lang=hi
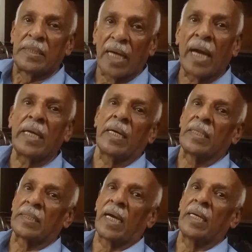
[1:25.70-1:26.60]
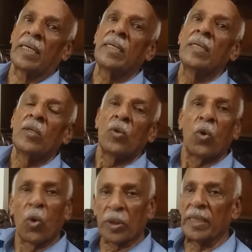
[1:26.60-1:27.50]
चाहे अनचाहे
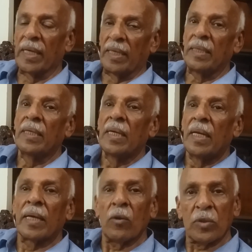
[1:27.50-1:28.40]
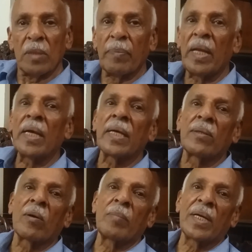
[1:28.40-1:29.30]
होती गई लेकिन उससे पहले का
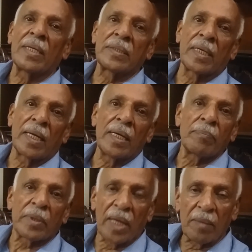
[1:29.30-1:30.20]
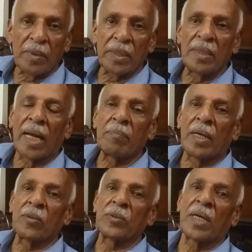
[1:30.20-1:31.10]
दौर बड़ा अच्छा रहा प्रधानमंत्री लाल
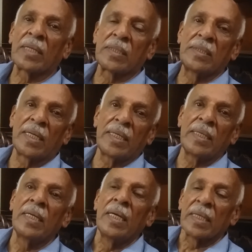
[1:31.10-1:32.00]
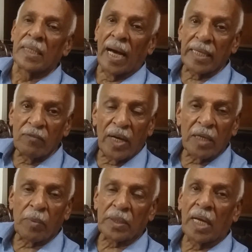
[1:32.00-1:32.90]
बहादुर शास्त्री रहे
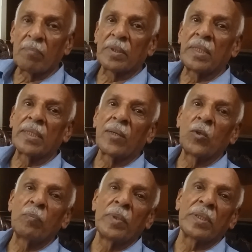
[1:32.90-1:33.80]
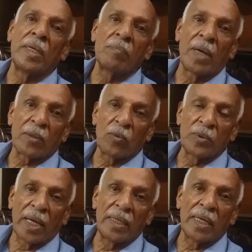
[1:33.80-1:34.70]
कार्यवाहक प्रधानमंत्री के रूप में तीन बार
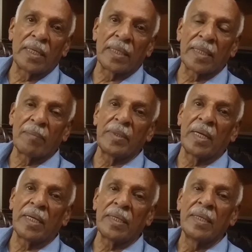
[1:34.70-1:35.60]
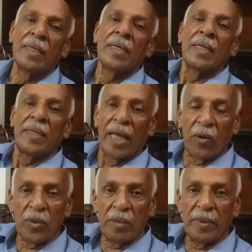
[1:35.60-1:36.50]
गुलजार लाल नंदा भी रहे
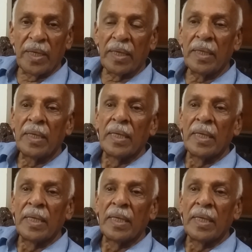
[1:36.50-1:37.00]
नेहरू जी भी रहे